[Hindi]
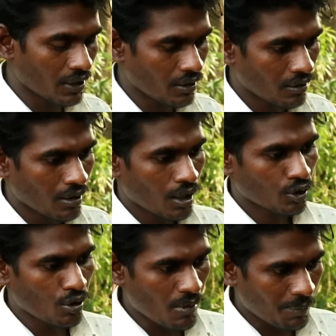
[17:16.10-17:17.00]
रीना
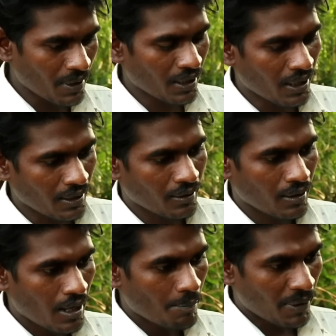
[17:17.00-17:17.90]
तुम अपना घर
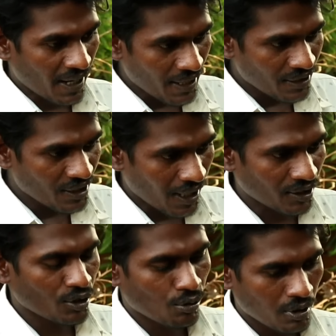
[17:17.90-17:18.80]
पढ़ाई की
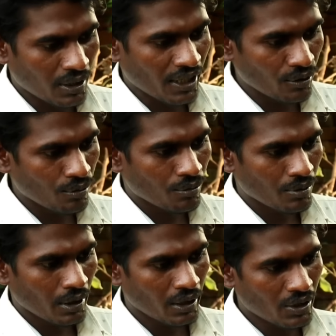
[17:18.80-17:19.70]
खातिर छोड़ कर आई हो
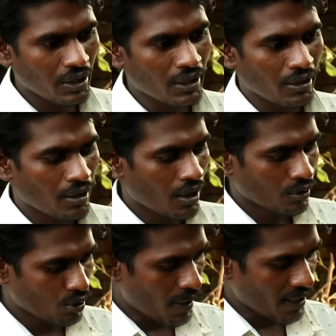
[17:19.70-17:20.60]
इसलिए
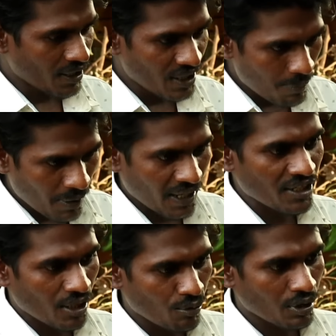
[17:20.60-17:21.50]
तुम्हारे लिए
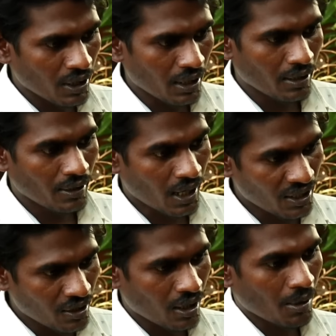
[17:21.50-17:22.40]
पढ़ाई ज़रूरी है ना
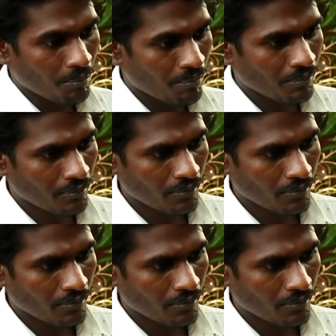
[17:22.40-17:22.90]
कि काम